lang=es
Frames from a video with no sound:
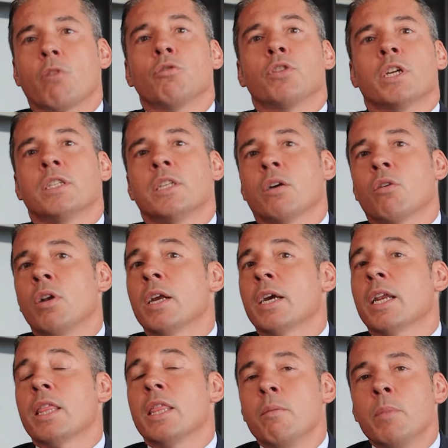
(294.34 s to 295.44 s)
que contrasta con el
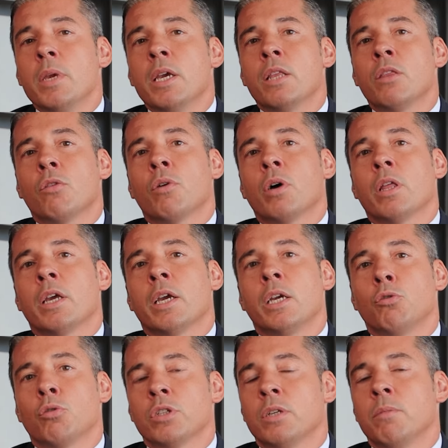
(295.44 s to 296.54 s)
crecimiento a
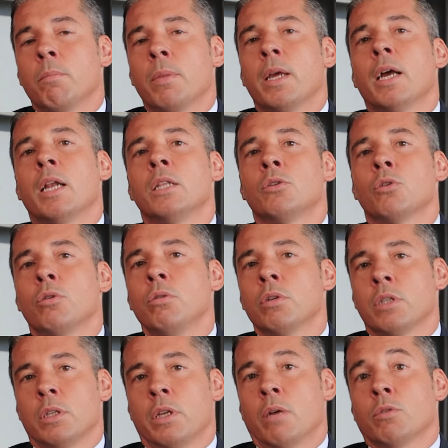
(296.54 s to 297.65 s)
dígito simple alto,
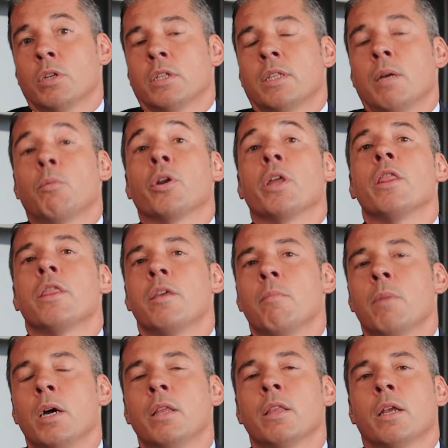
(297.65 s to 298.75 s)
eh, digamos que está por
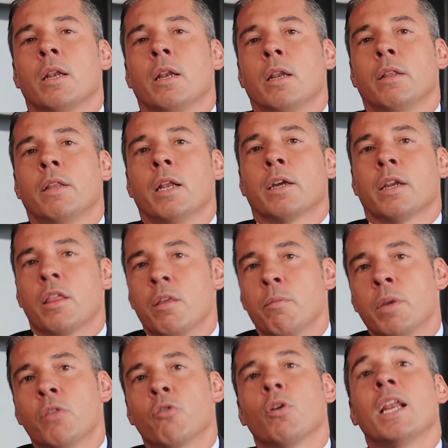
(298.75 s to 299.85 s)
encima del, del
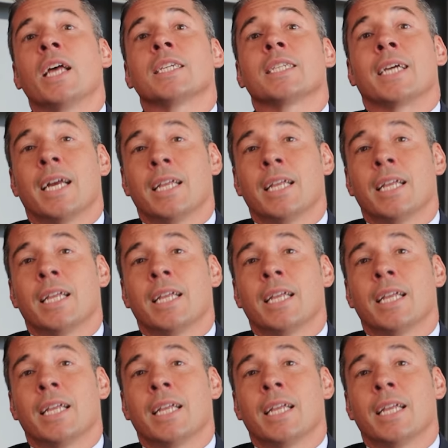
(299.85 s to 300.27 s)
crecimiento en las